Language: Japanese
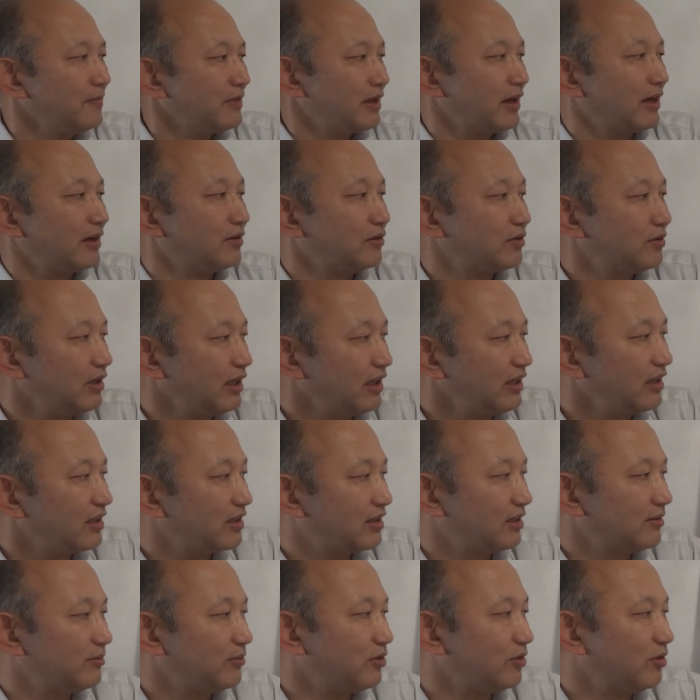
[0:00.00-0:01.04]
だからウクライナっ
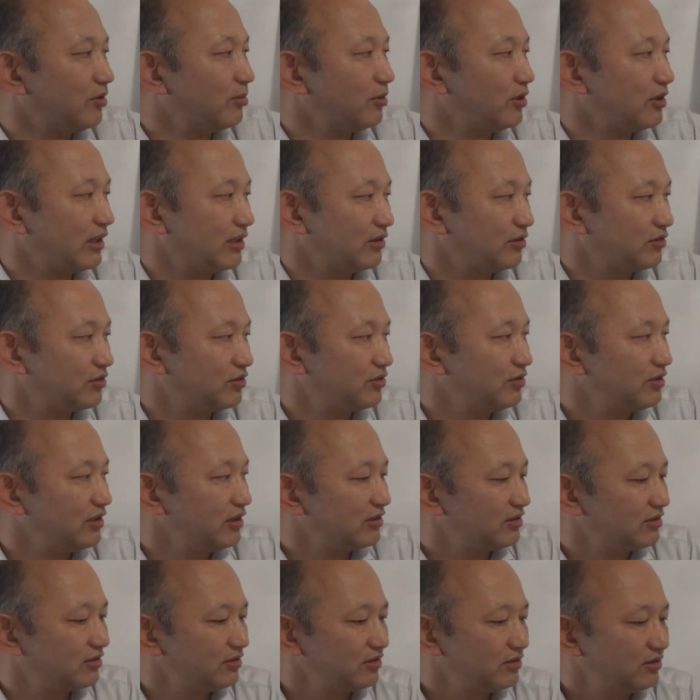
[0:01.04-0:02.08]
てのはもうほぼあの中
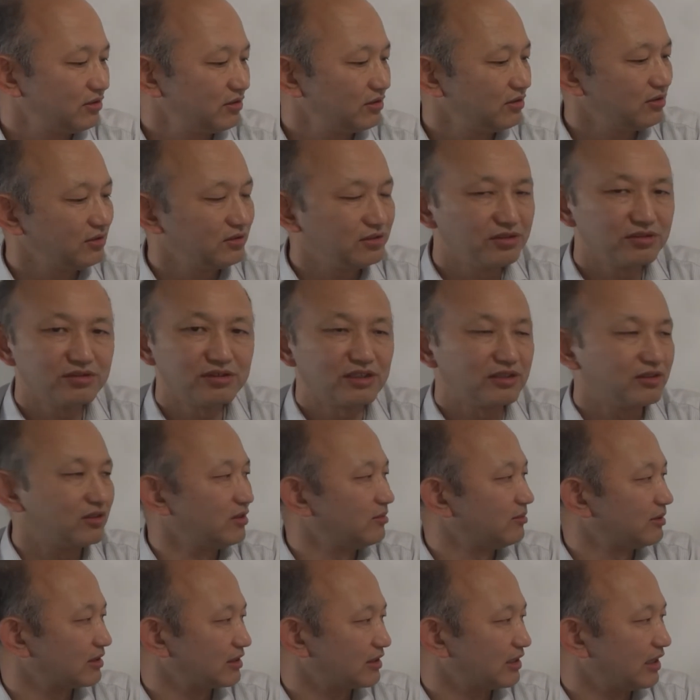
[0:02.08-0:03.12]
立状態と
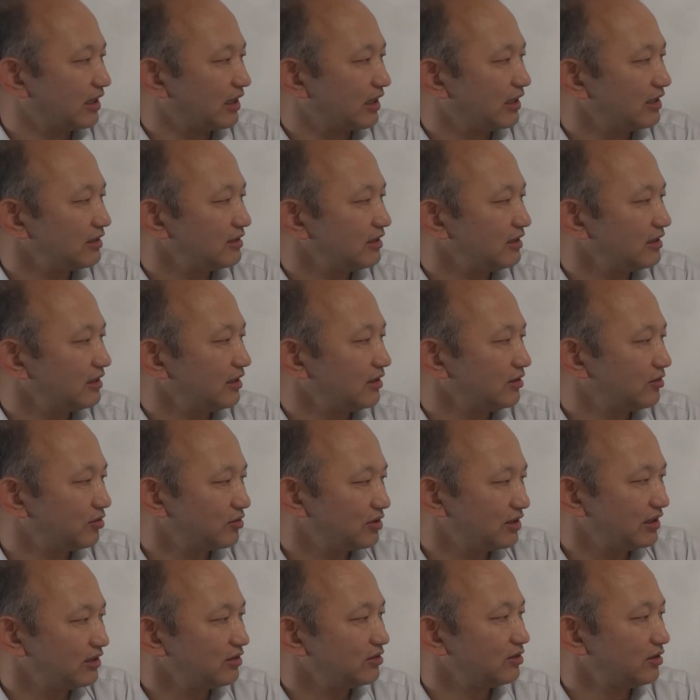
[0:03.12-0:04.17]
いいますか、完全など
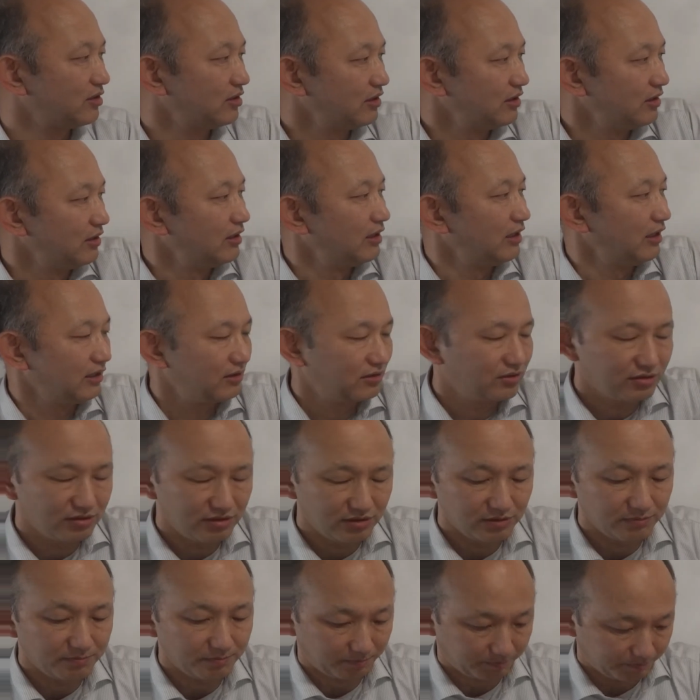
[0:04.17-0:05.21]
ちらの、えっ
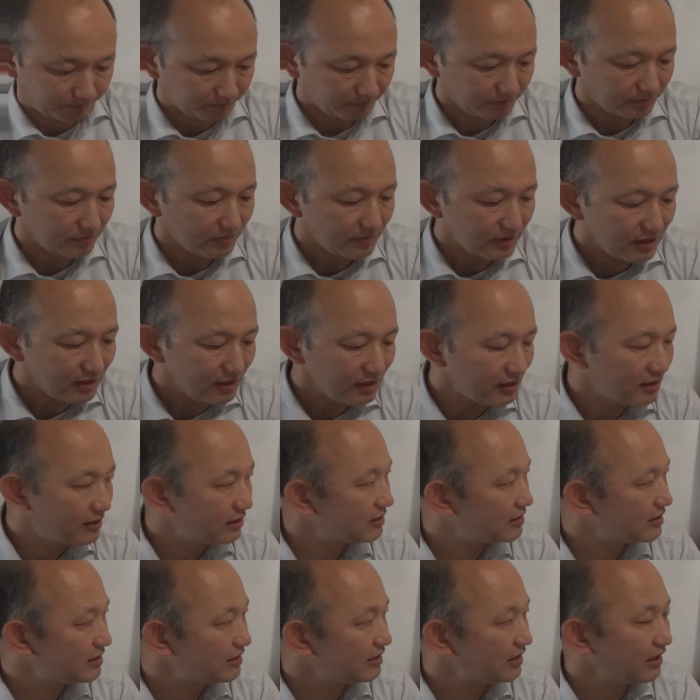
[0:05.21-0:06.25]
と、
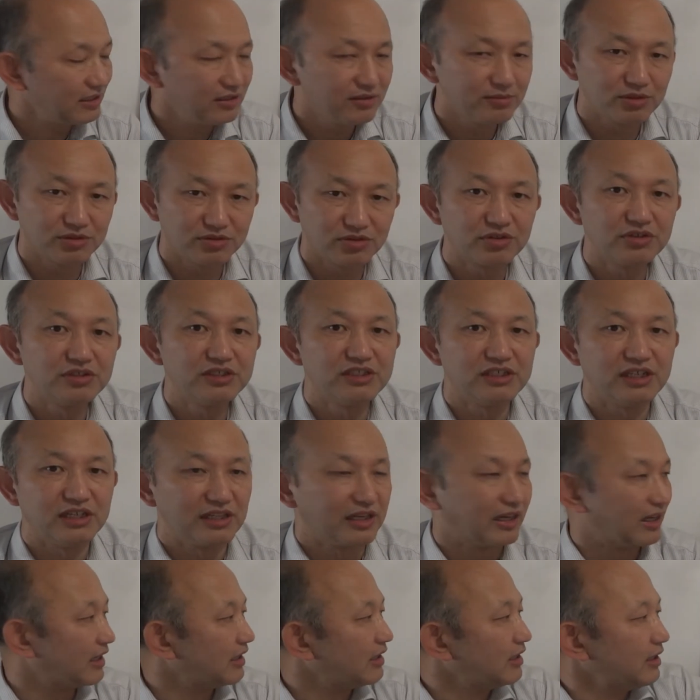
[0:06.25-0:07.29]
陣営にも属してい
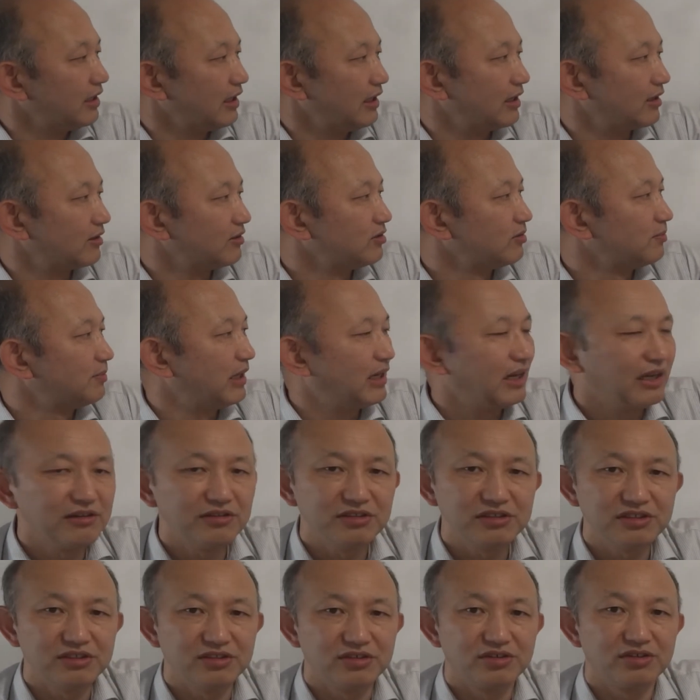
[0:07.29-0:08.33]
ない。えー、この
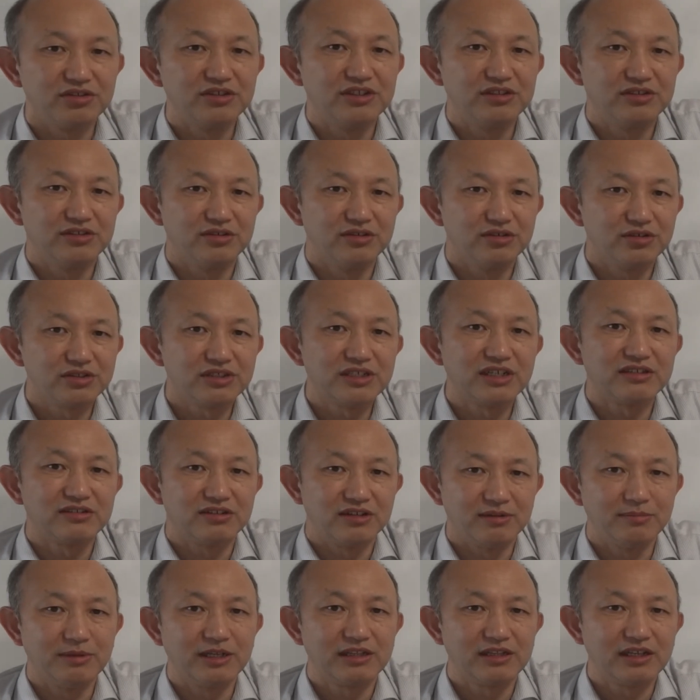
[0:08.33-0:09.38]
ベラルーシのように、そのロシアと
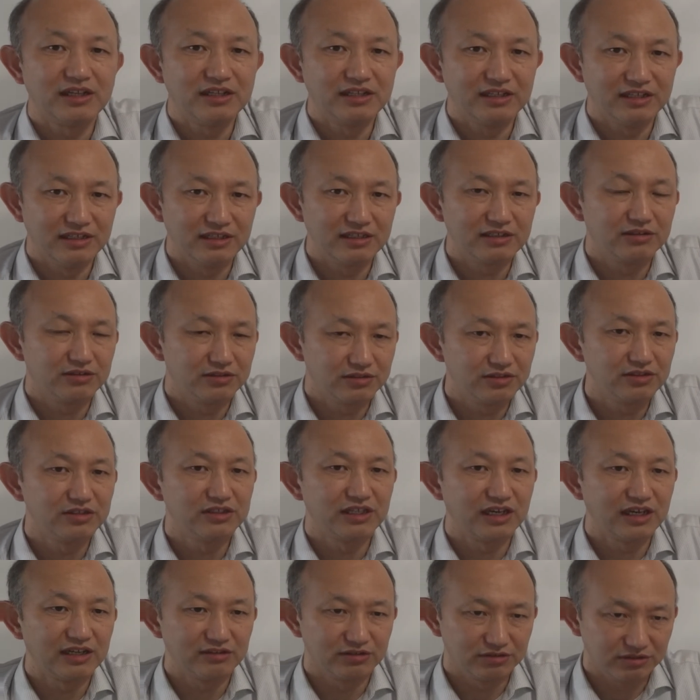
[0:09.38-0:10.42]
ね、べったりくっつい
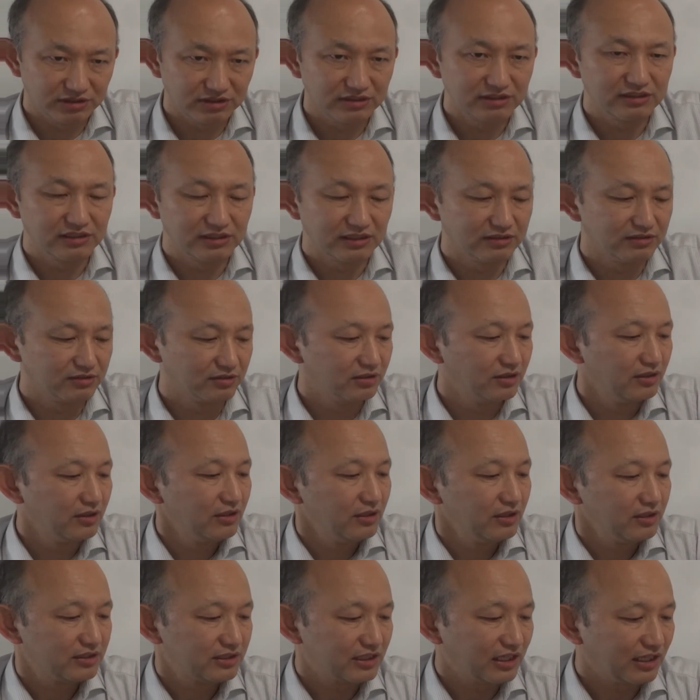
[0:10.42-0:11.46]
て、あの、あの、
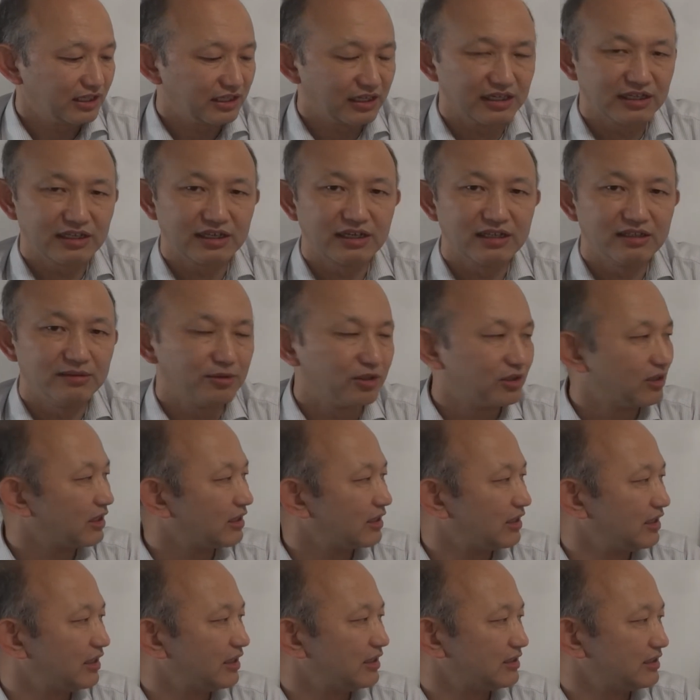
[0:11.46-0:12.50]
近い関係にも
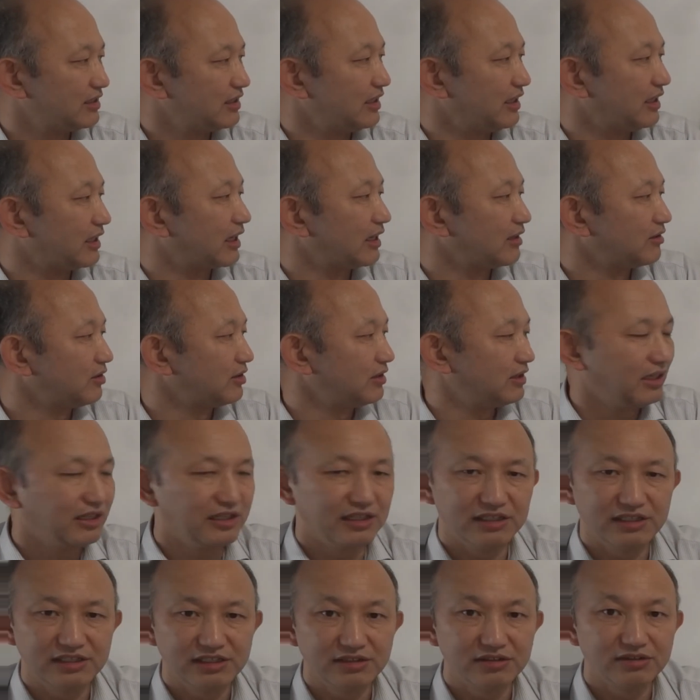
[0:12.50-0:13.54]
なってないし、かといって
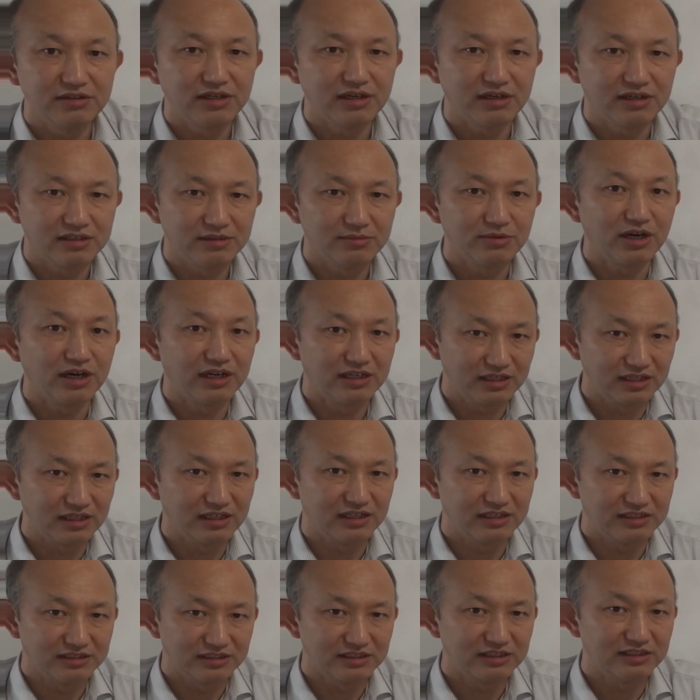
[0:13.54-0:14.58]
EU 側にも入って
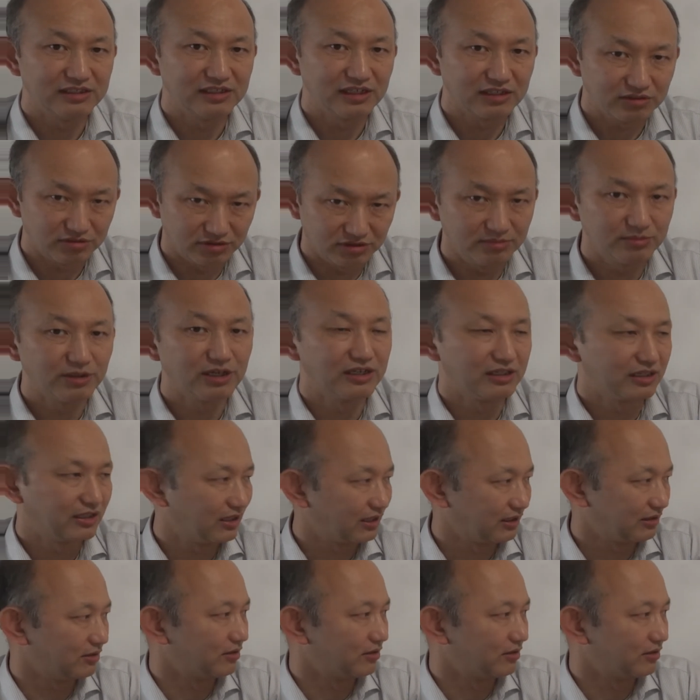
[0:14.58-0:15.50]
ないし、NATO にも入ってない